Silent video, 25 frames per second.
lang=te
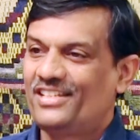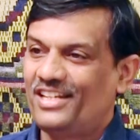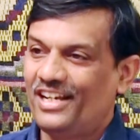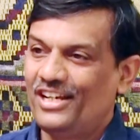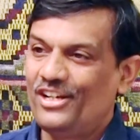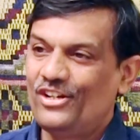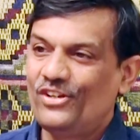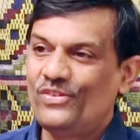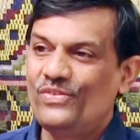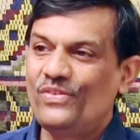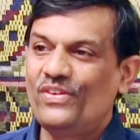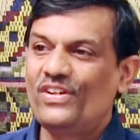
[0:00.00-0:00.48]

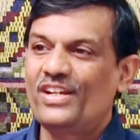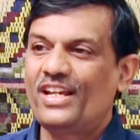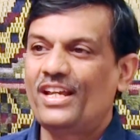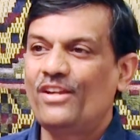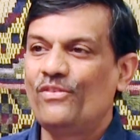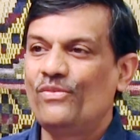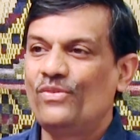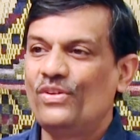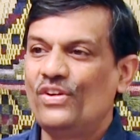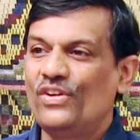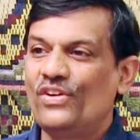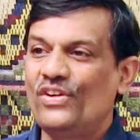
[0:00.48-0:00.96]

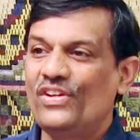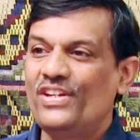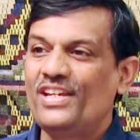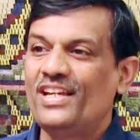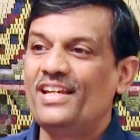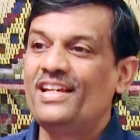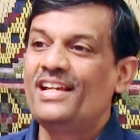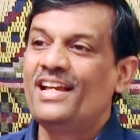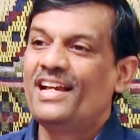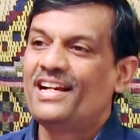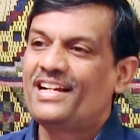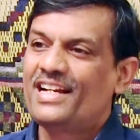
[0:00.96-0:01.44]
చెరువుకి
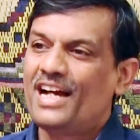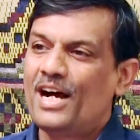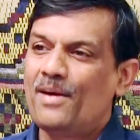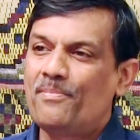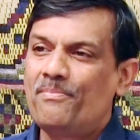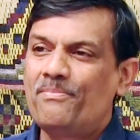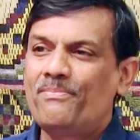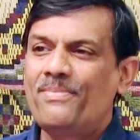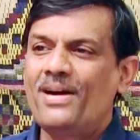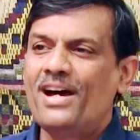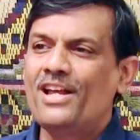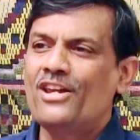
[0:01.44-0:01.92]
పోయి
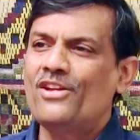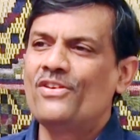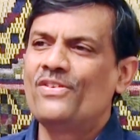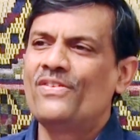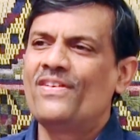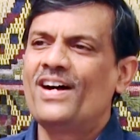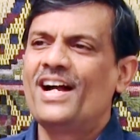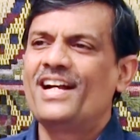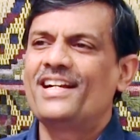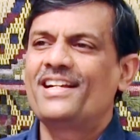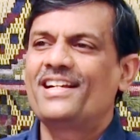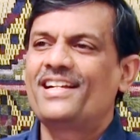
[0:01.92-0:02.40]
కప్పలు
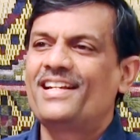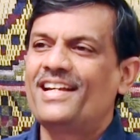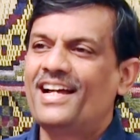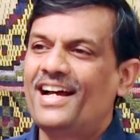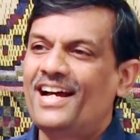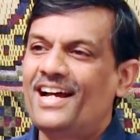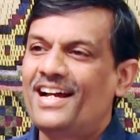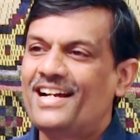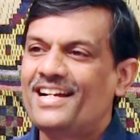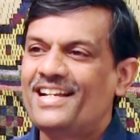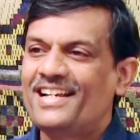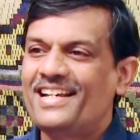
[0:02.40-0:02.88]

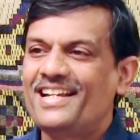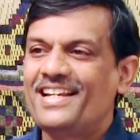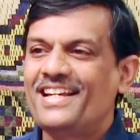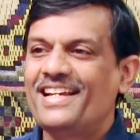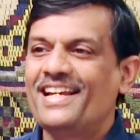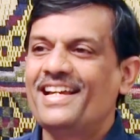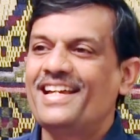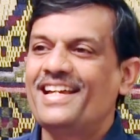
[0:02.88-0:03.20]
అట్టాడే